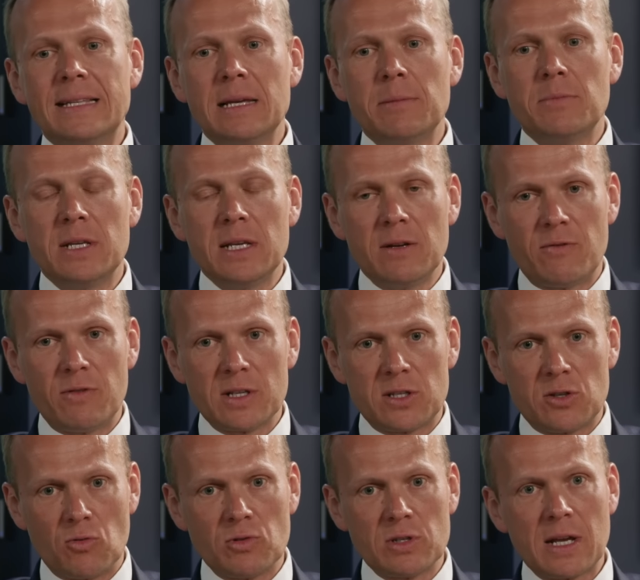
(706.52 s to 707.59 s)
eben die
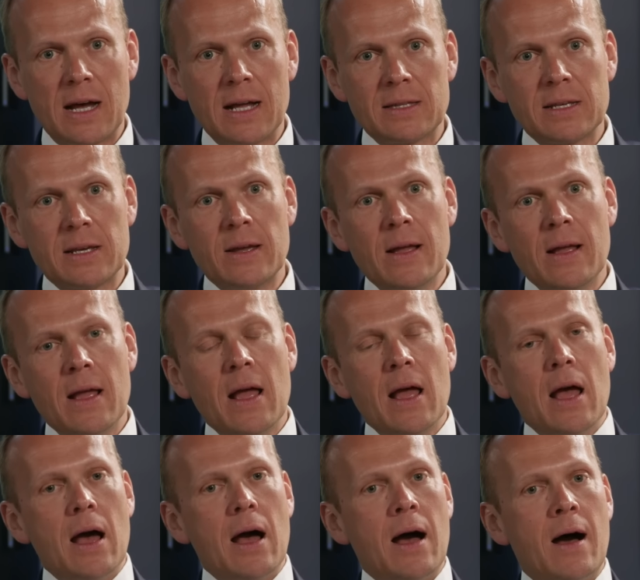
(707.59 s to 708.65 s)
Inflationsrate
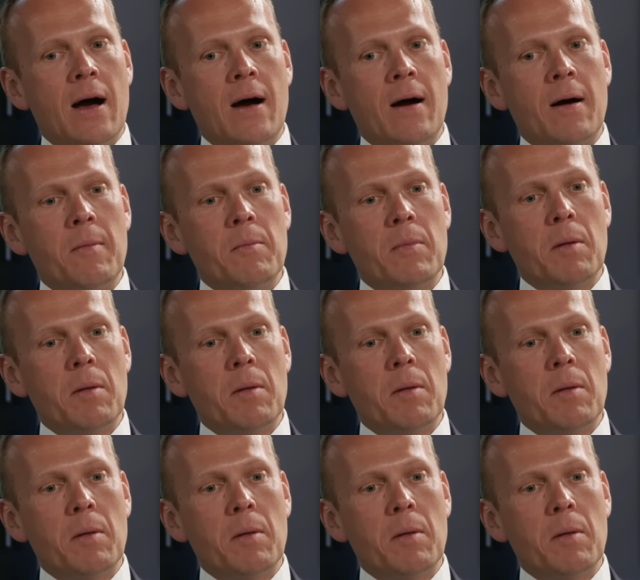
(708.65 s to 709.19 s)
ähm,